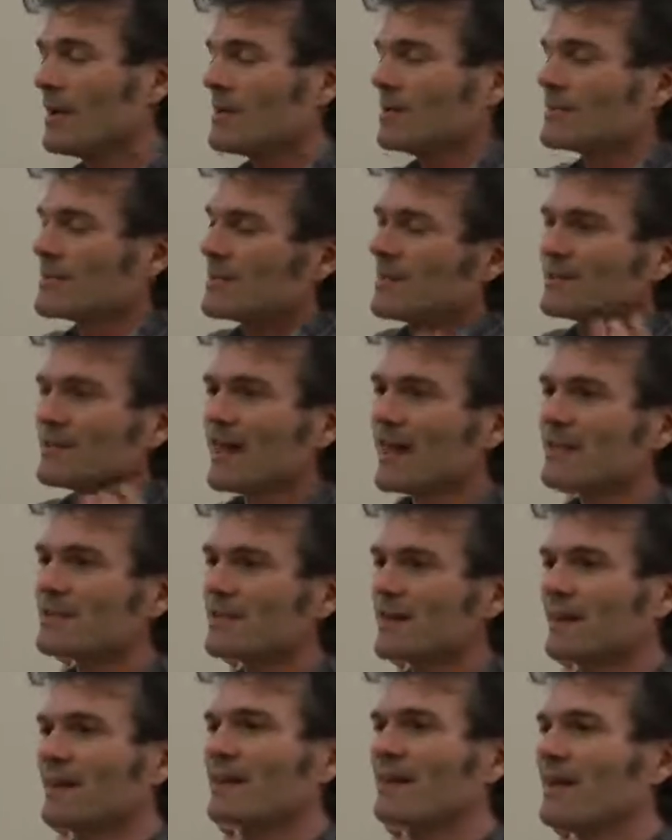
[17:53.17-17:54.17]
C'est
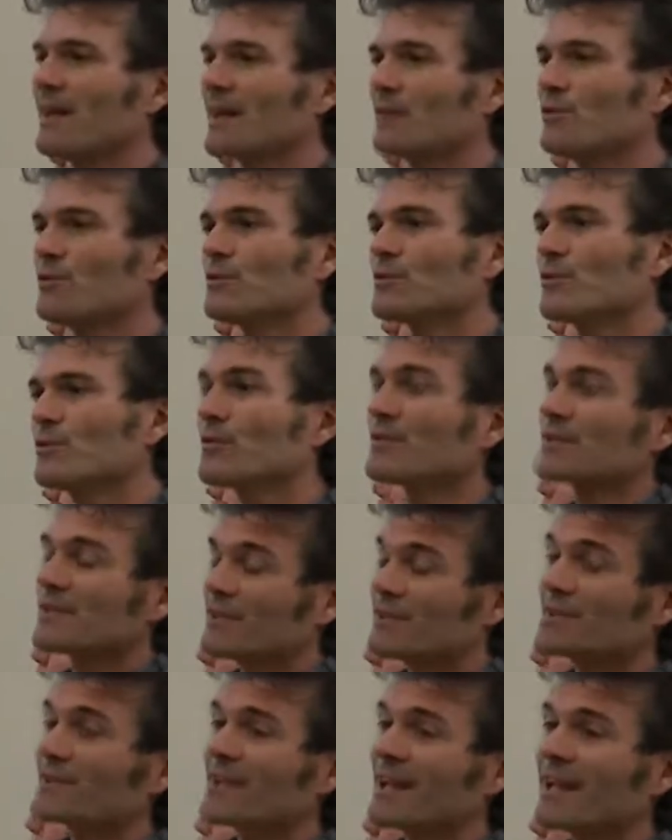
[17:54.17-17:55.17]
très ancré dans la culture,
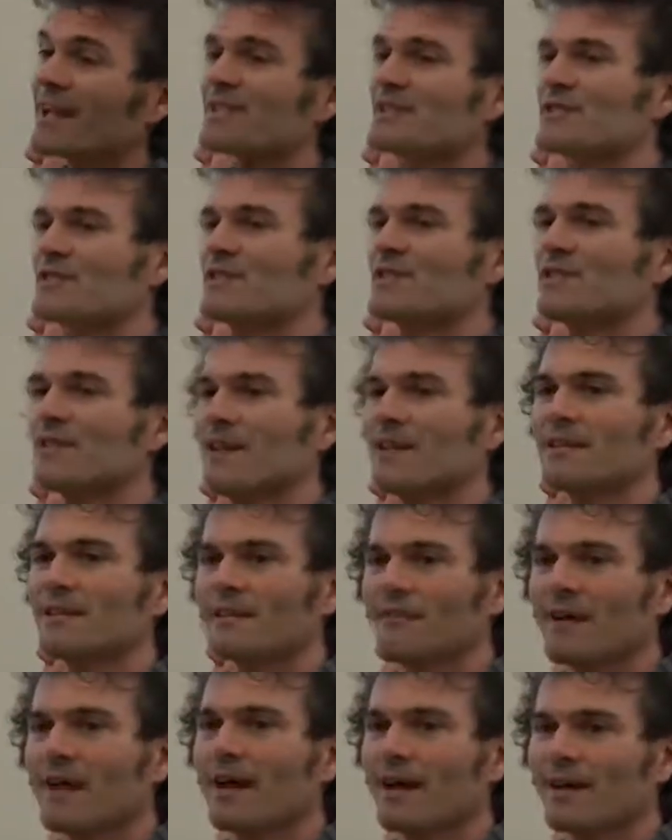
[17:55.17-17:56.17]
c'est très difficile à
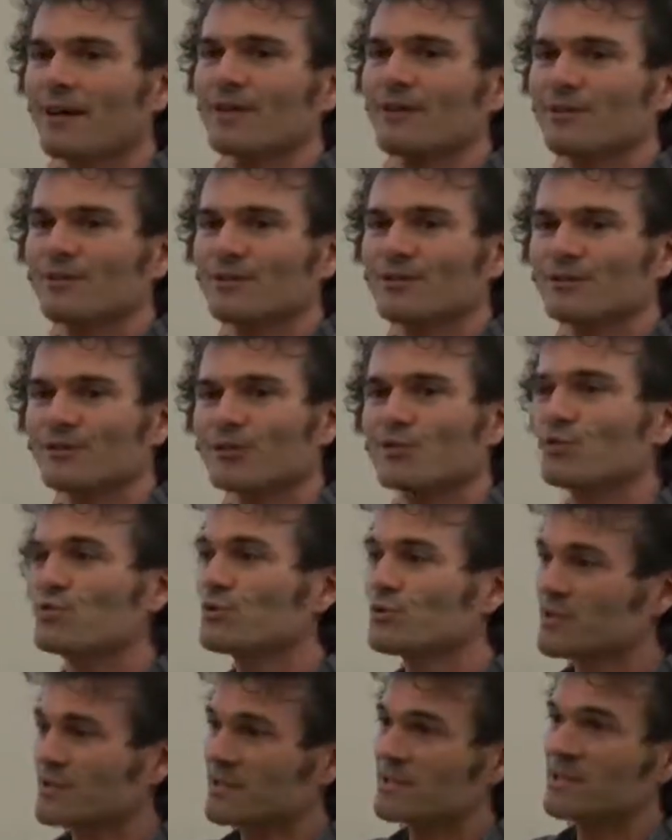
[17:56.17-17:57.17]
défaire, surtout
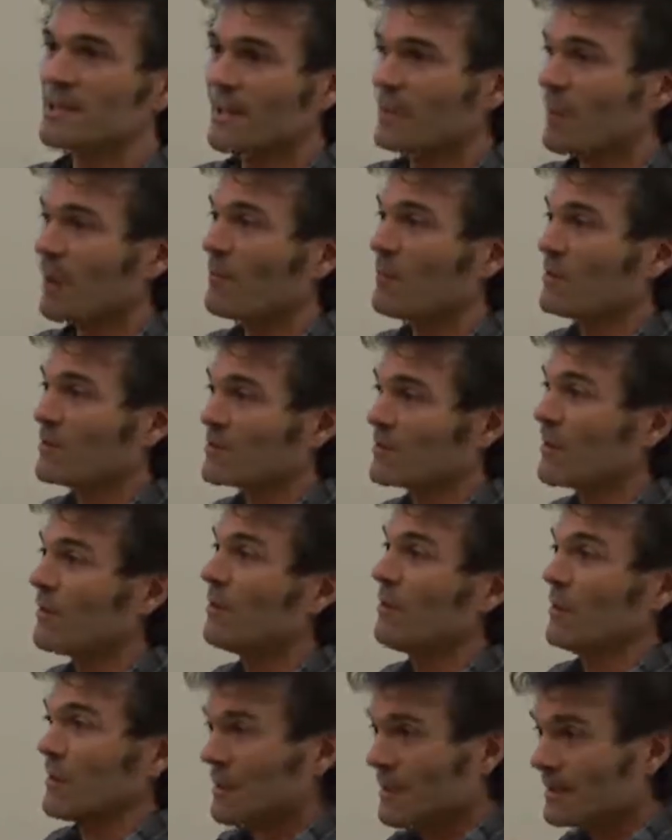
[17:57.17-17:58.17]
si la
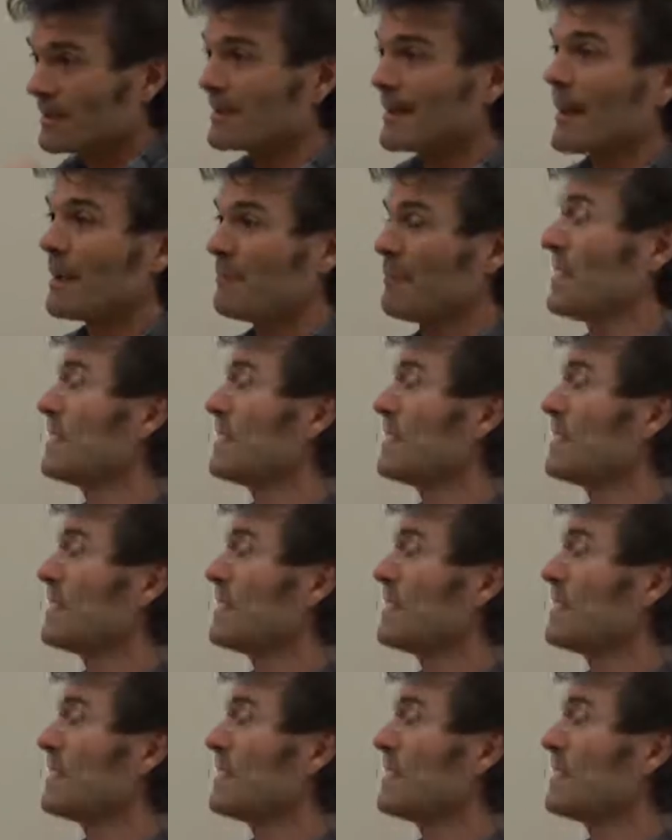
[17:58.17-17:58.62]
promotion tape